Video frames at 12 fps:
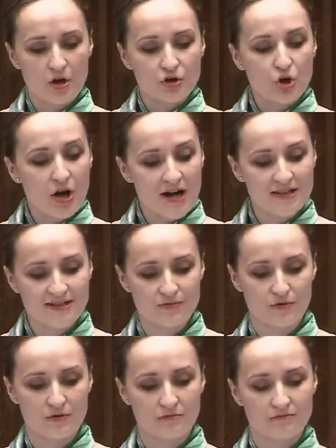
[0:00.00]
To
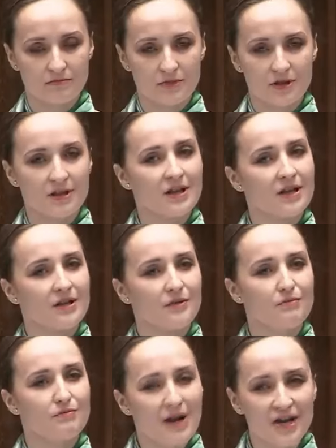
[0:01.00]
hasło kryje
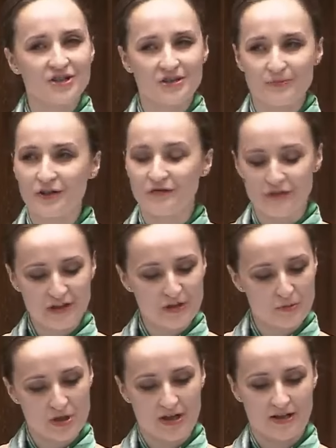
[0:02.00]
bardziej perfidny
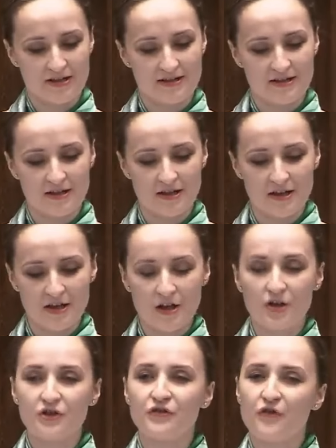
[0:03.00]
przekaz.
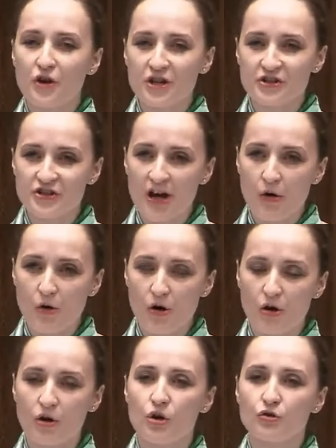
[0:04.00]
Twoje ciało,
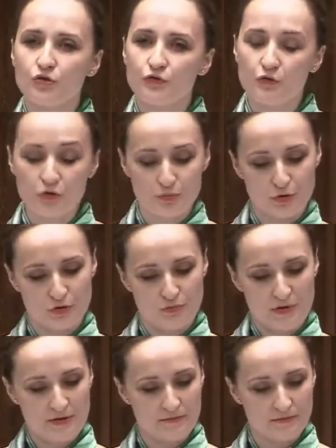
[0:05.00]
twój
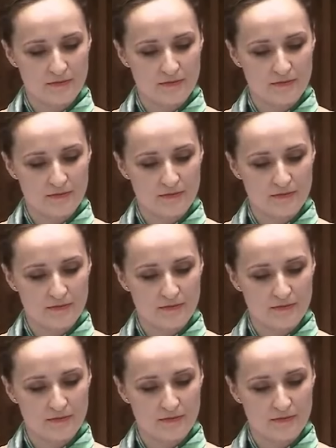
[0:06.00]
problem.